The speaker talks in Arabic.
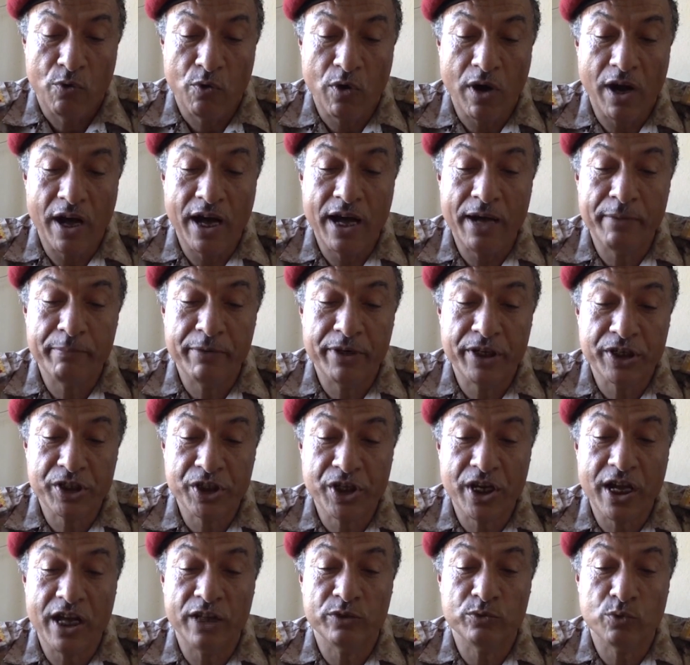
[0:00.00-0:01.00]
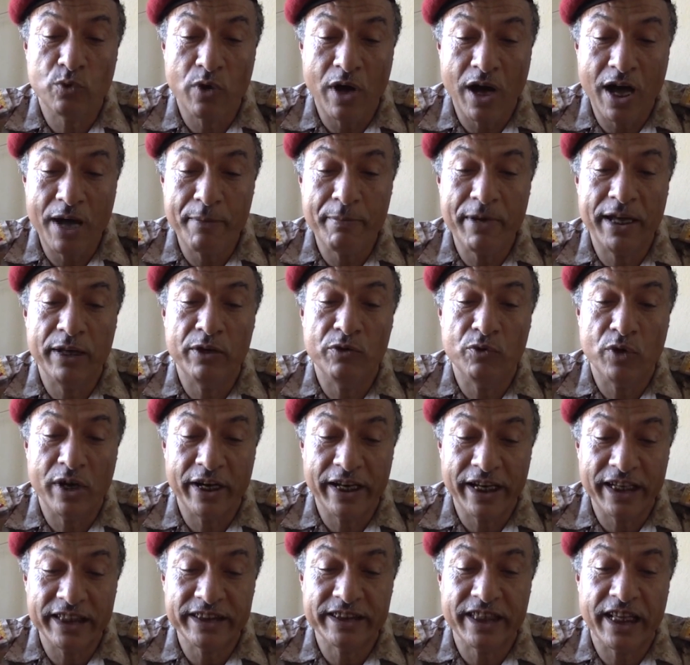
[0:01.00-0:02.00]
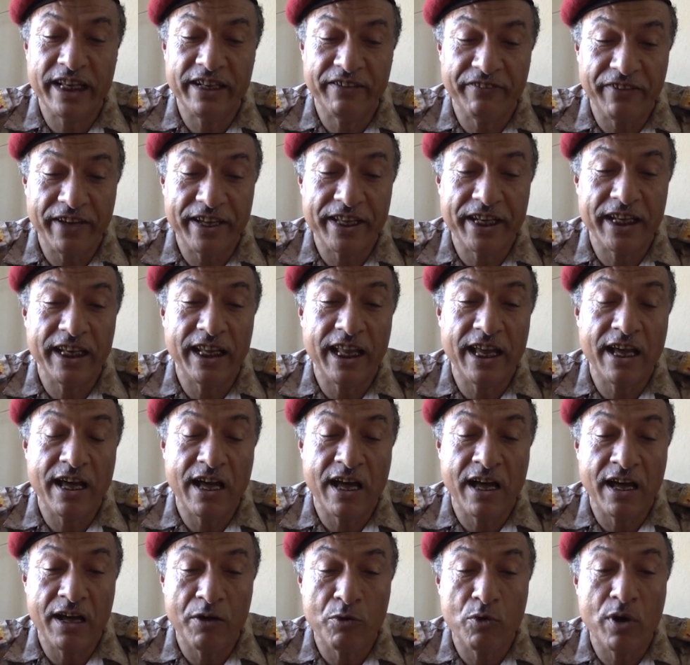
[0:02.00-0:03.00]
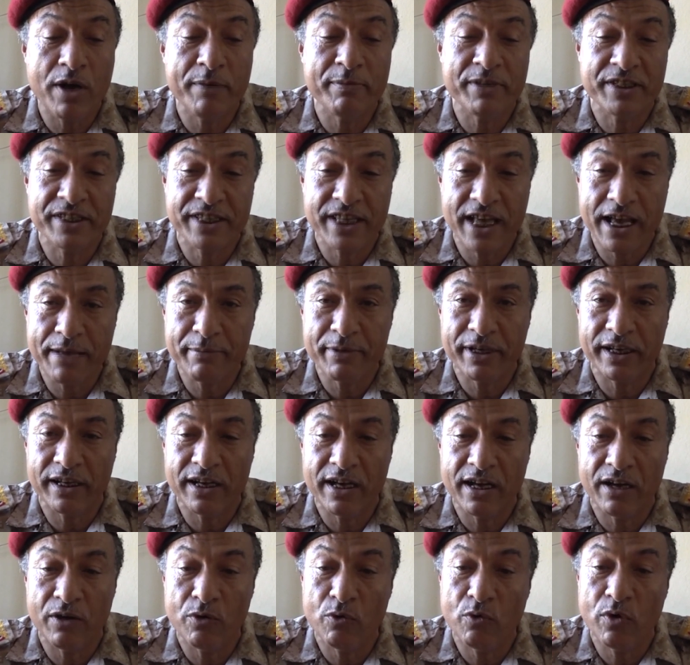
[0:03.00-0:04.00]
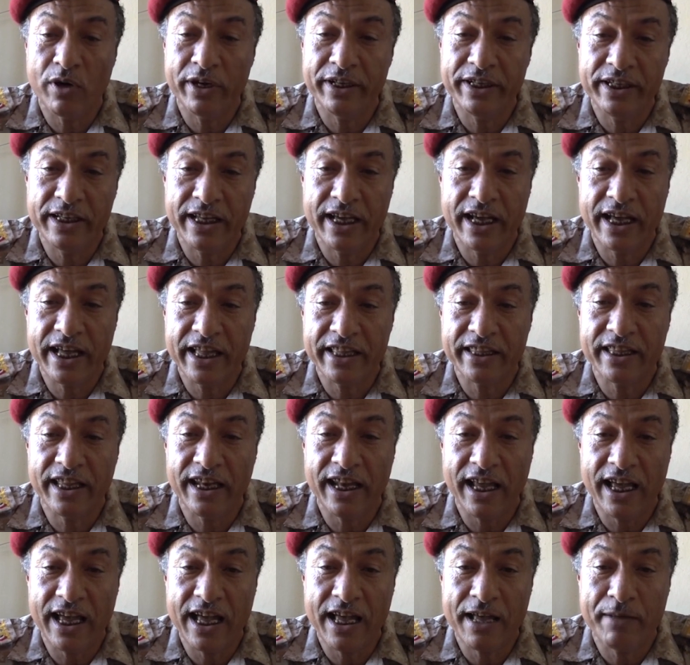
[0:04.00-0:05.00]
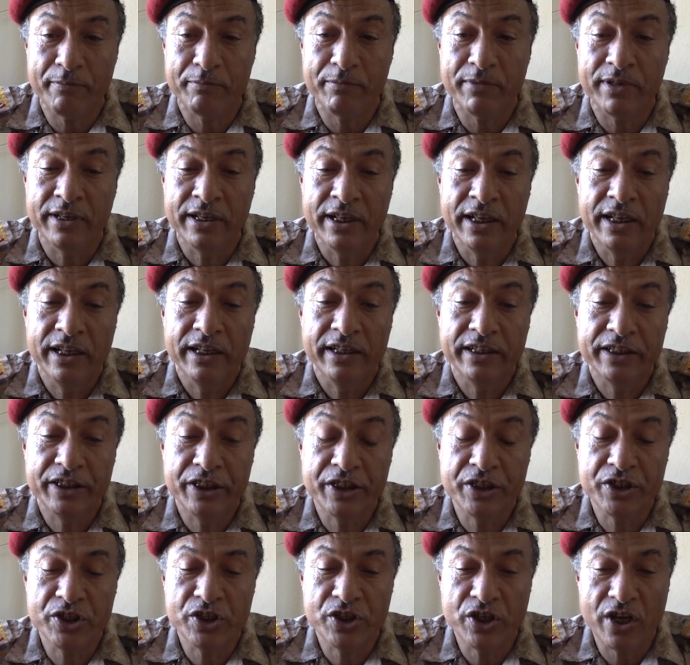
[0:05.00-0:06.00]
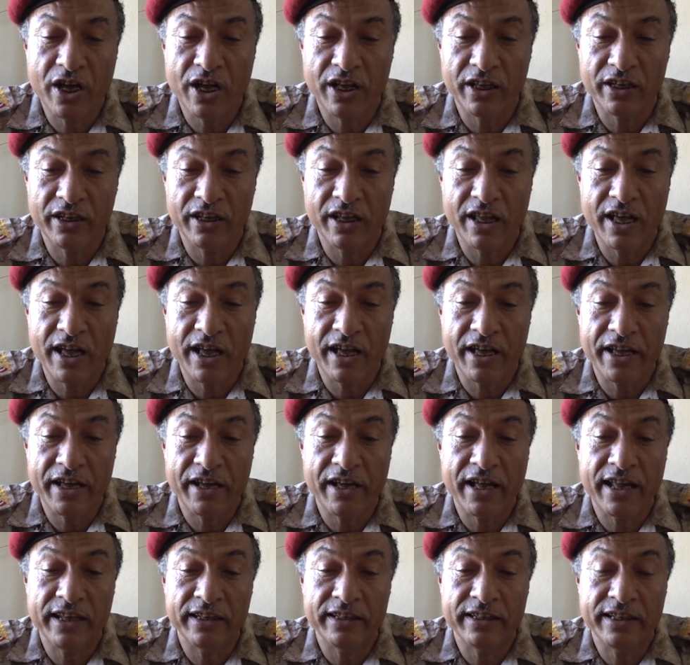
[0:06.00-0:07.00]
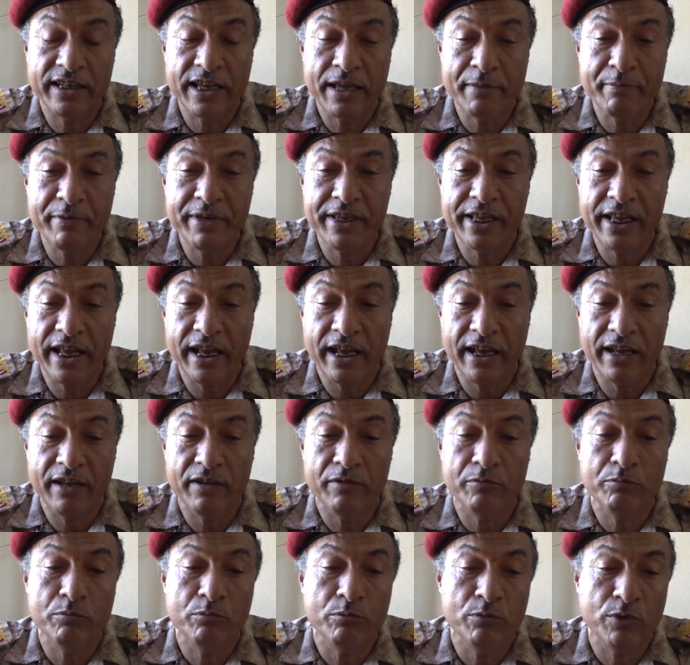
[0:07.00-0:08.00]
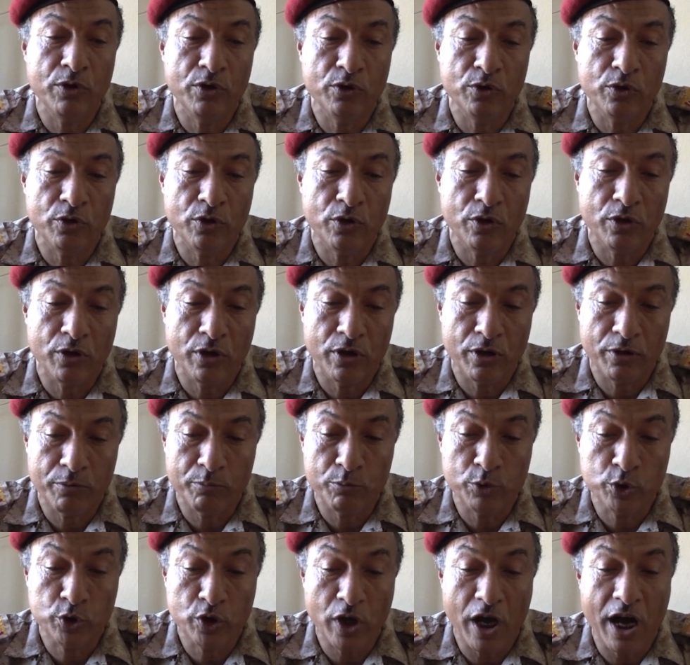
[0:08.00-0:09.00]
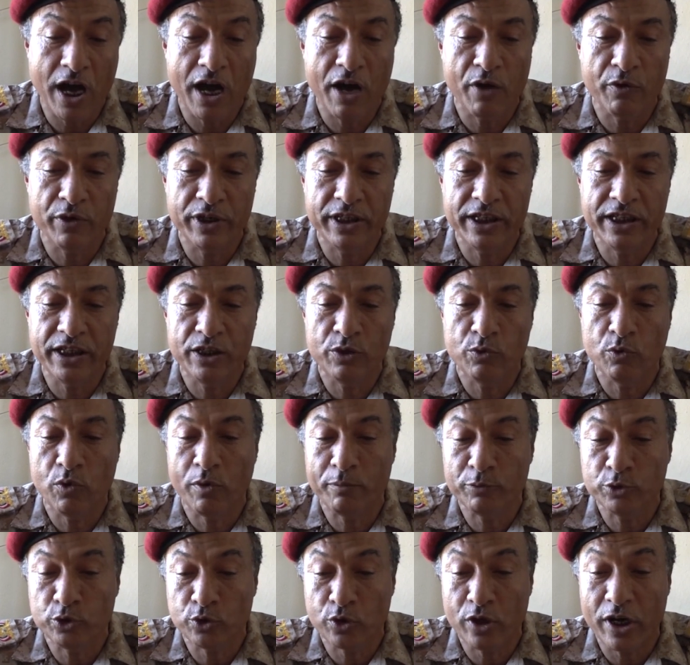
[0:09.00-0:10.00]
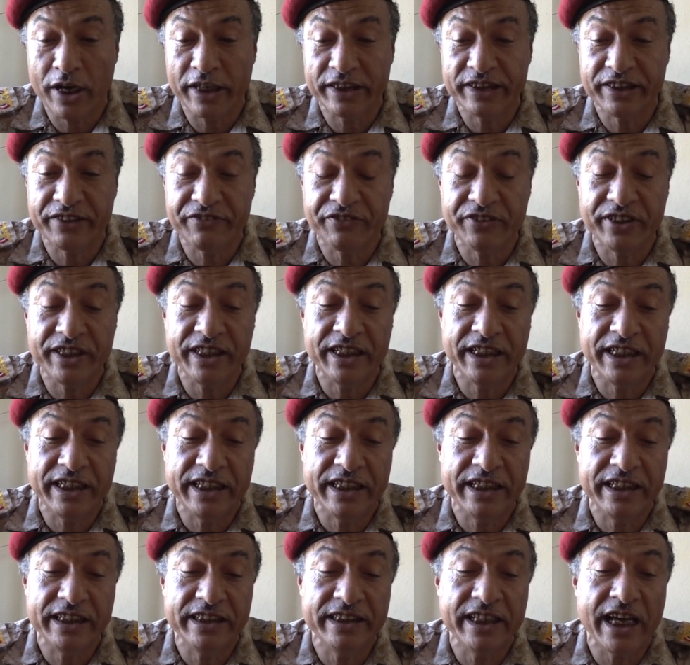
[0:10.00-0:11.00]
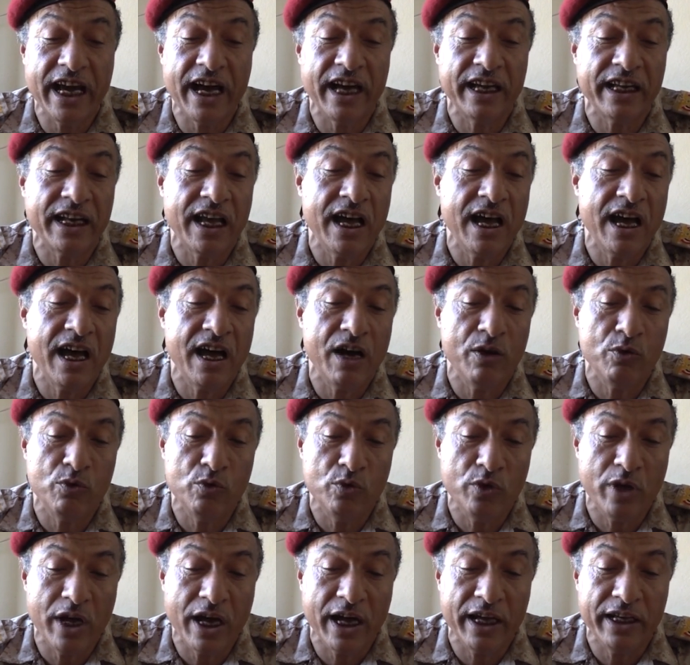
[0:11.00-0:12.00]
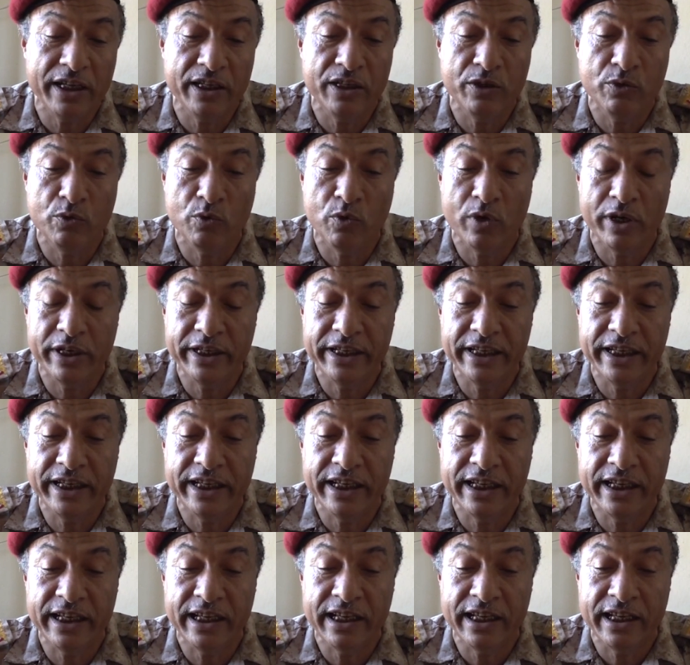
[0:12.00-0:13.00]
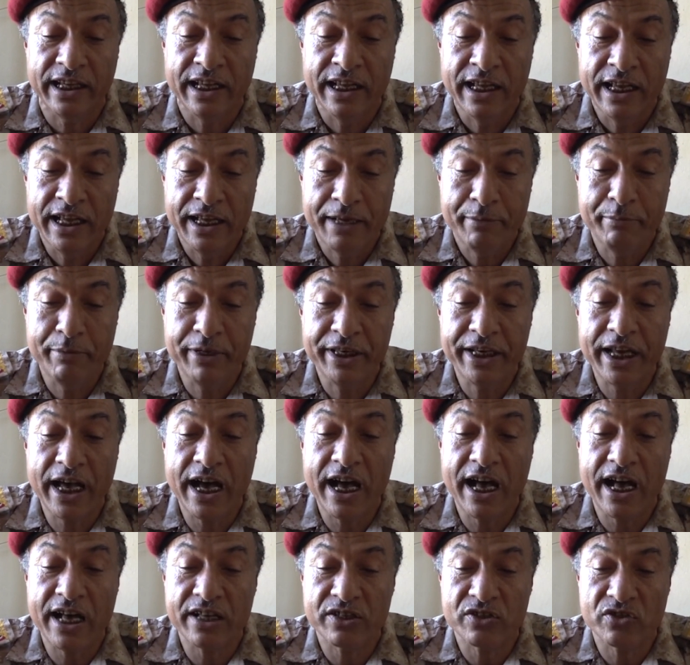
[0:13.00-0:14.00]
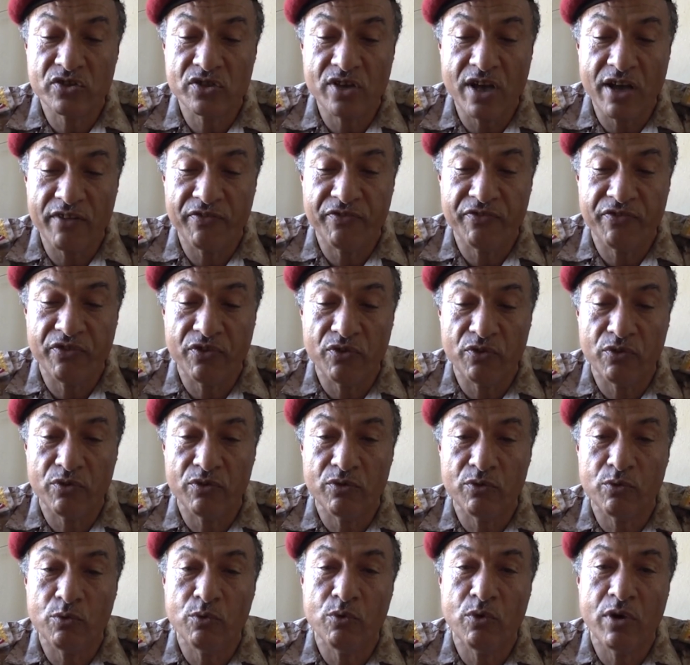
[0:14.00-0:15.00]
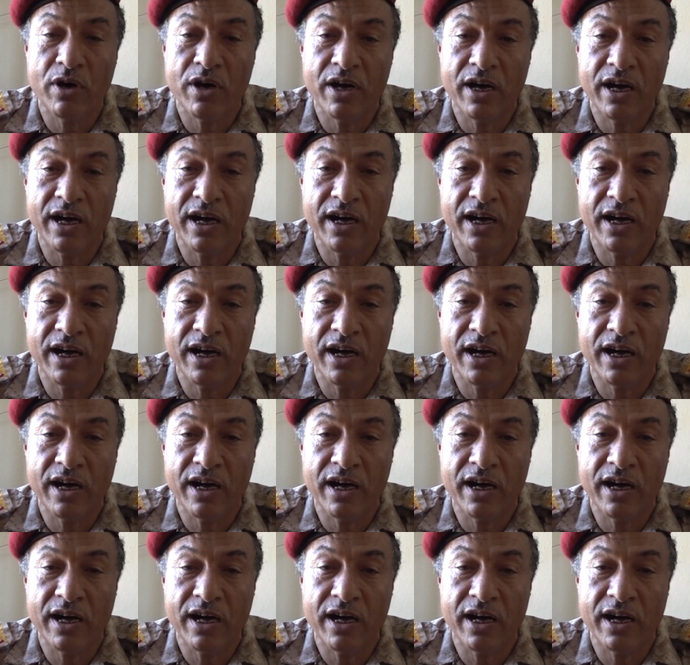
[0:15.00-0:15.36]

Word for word: وعام نشاط وعمل ويختلف عن الأعوام السابقة وإن هذا العام إن شاء الله الجميع متعاونين ومتكاتفين لدحر هؤلاء ولبناء الصف و